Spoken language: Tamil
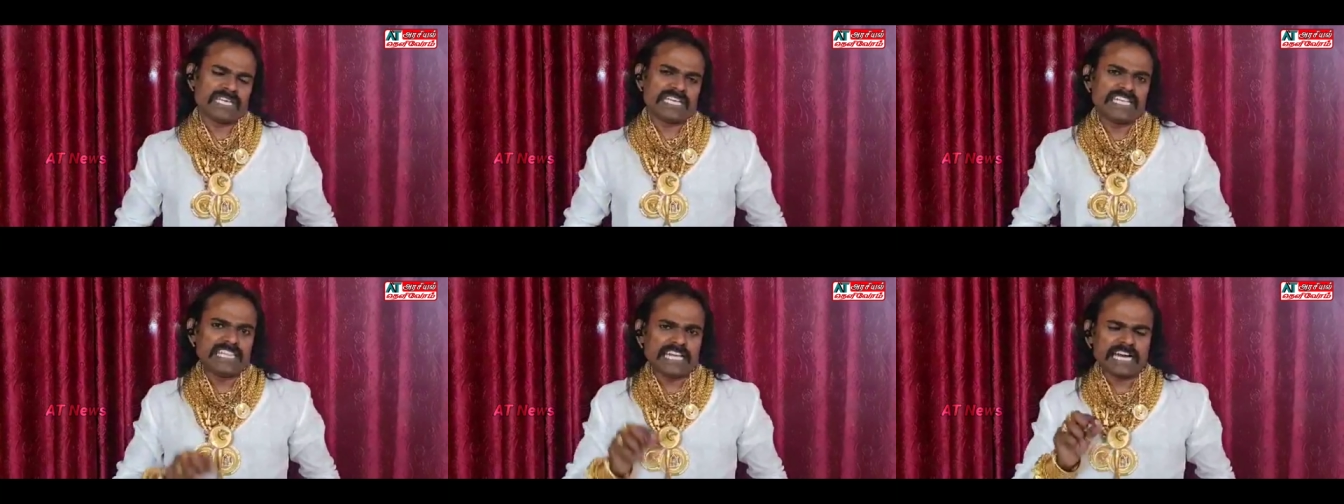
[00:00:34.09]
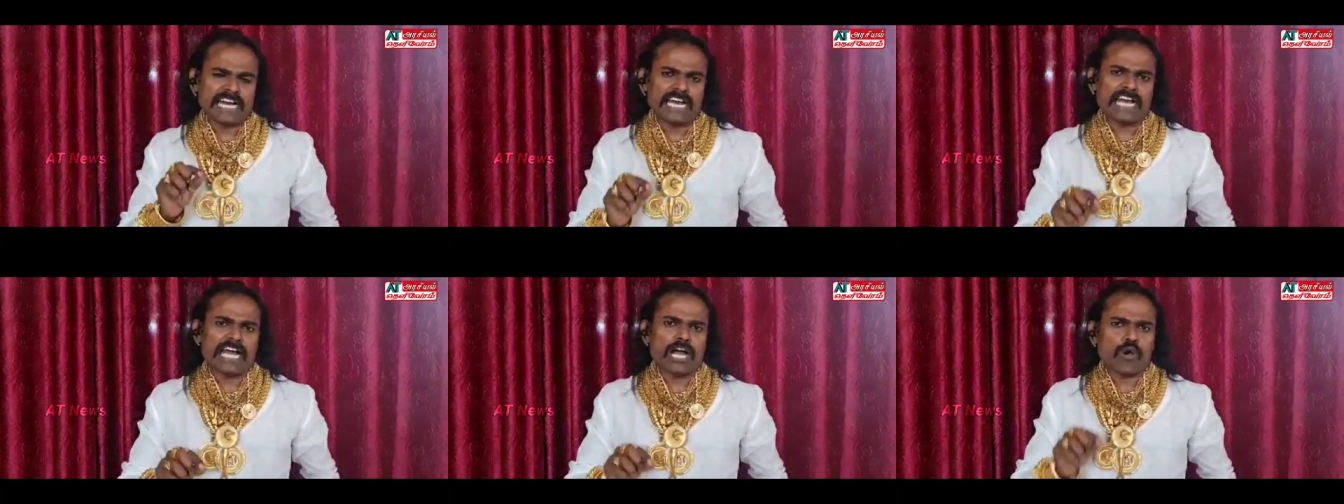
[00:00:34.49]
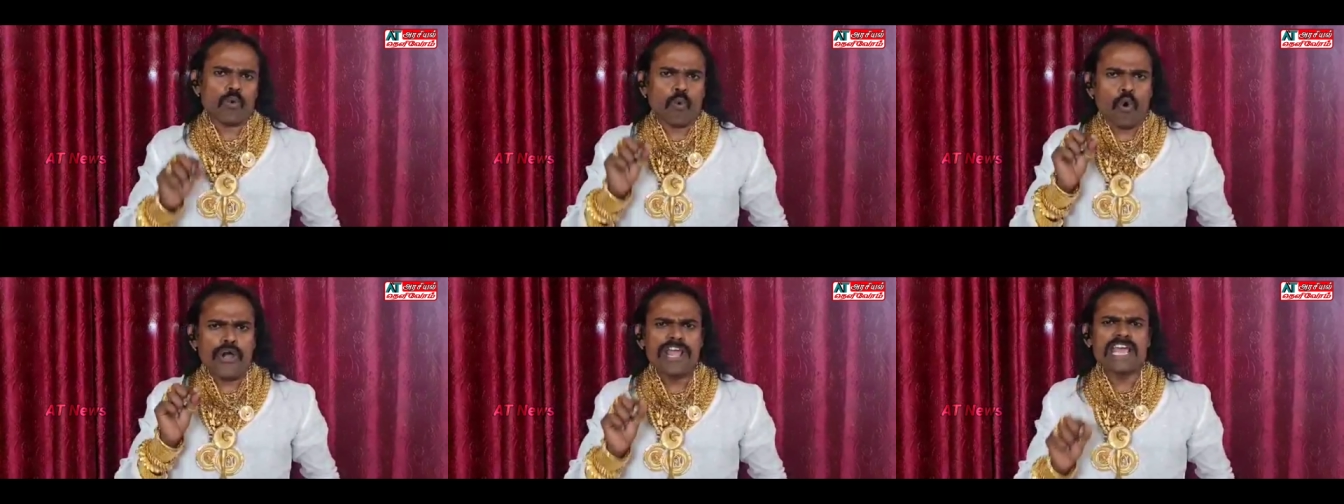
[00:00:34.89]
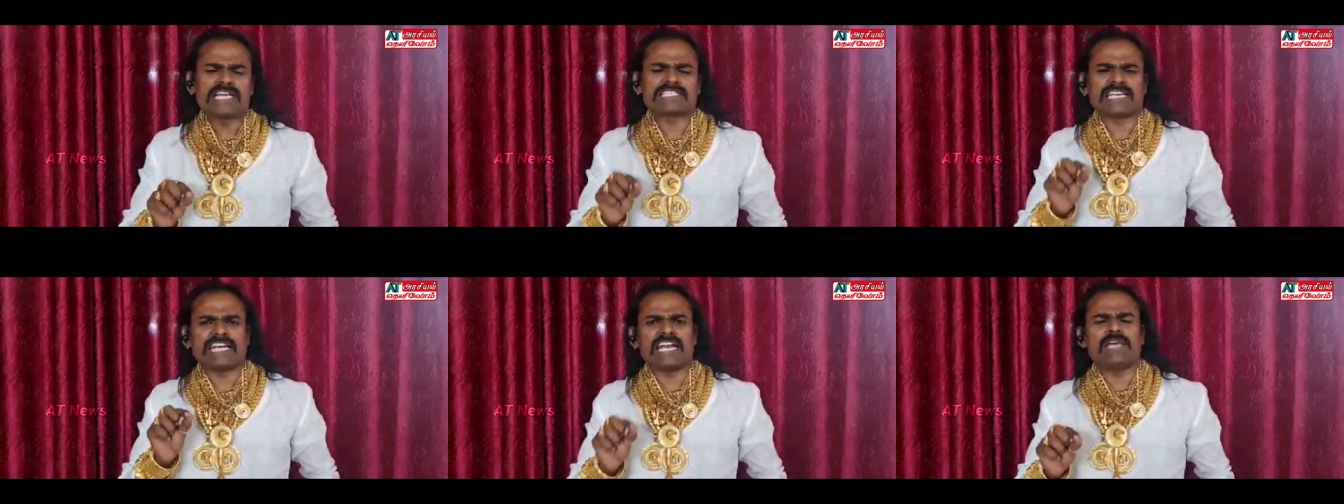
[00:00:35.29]
இந்த கொடிய
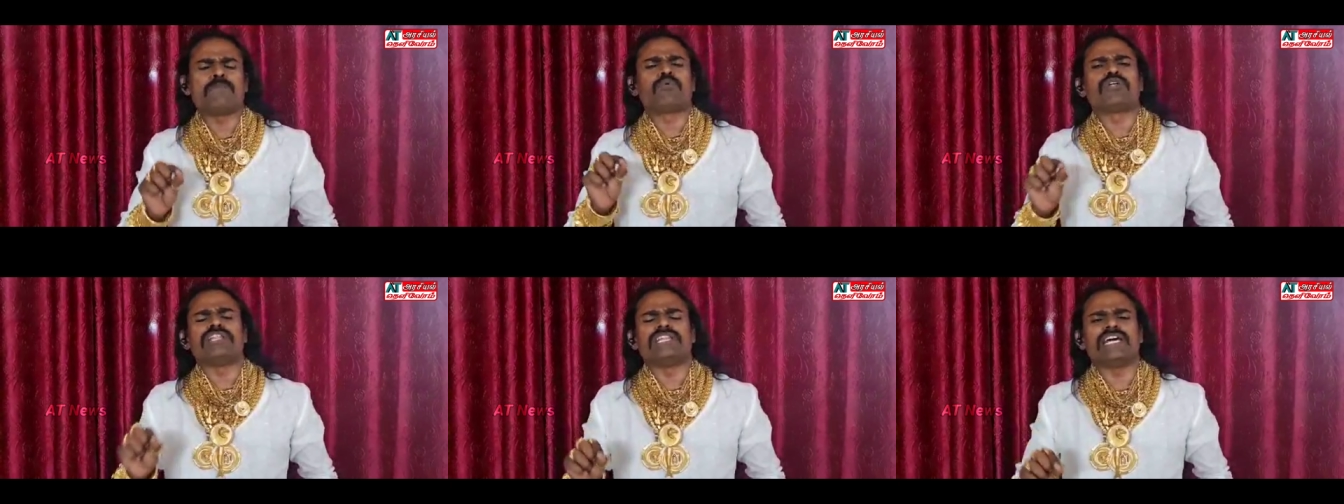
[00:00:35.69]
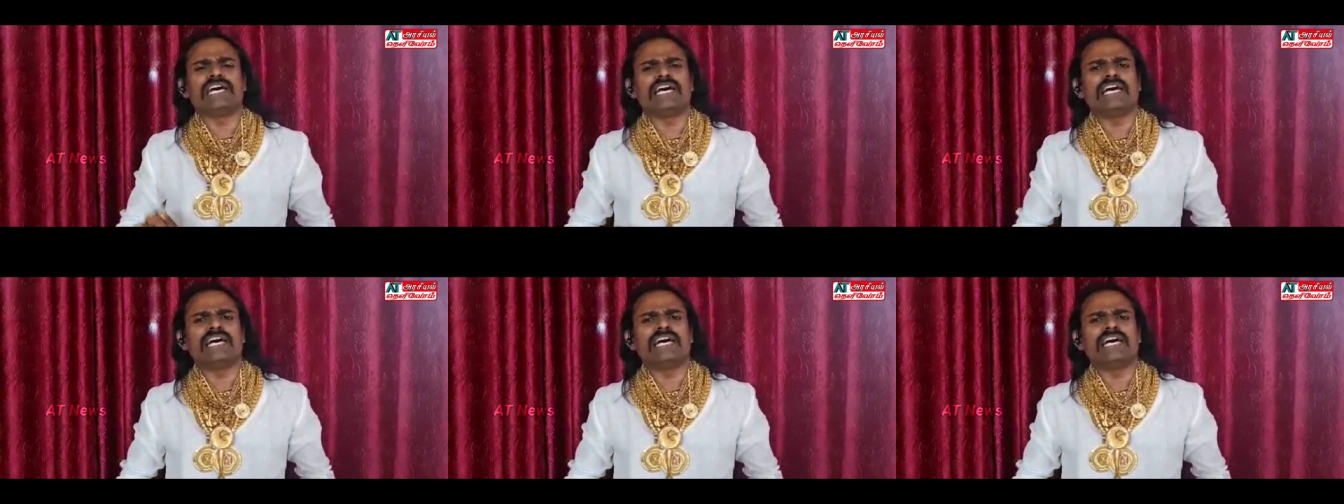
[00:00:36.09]
செயலை புரிந்த